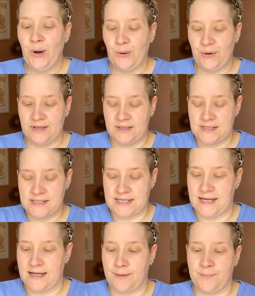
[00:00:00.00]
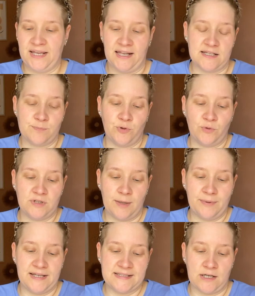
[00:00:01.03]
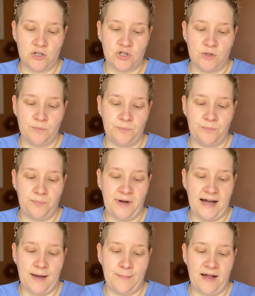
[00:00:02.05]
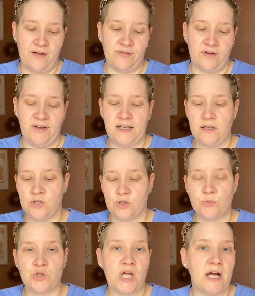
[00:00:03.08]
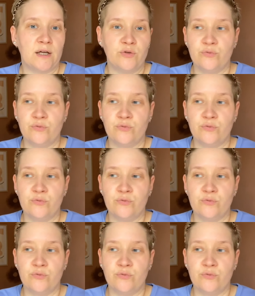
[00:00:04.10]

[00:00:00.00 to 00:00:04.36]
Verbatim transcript: Und ähm, ja, das Produkt habe ich jetzt auch schon ein paar Mal verwendet. Ich muss sagen, ich